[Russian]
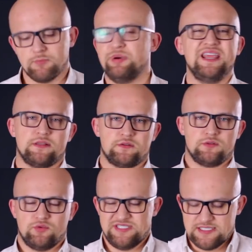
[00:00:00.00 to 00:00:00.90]

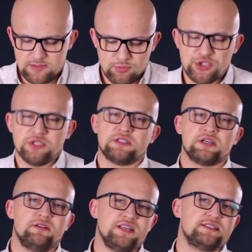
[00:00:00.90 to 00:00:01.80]
Бред. То есть если мужчина
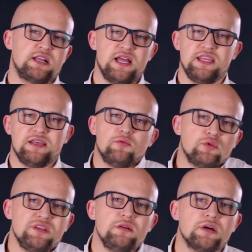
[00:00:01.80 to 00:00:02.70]
так говорит заранее,
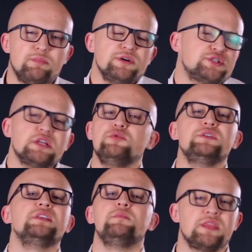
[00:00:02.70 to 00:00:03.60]
он обычно
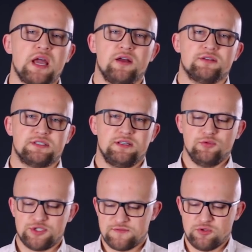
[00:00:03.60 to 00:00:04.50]
люди не меняются. И
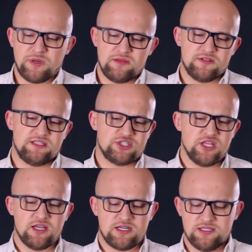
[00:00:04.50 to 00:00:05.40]
лучше вступать в
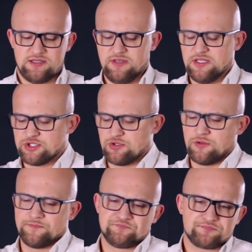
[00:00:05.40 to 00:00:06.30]
отношения, когда ты видишь,
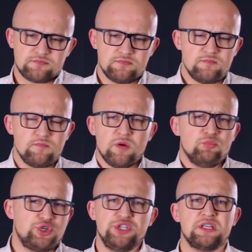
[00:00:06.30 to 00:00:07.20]
что
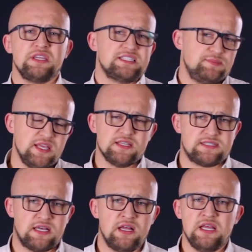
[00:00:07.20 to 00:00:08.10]
мужчина не
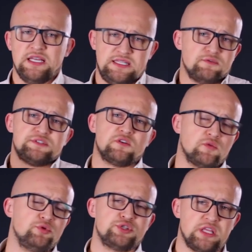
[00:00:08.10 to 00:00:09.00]
изменится, и ты его все
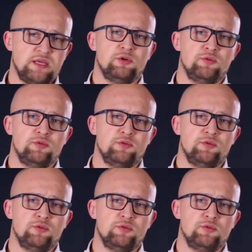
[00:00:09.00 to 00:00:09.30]
равно будешь таким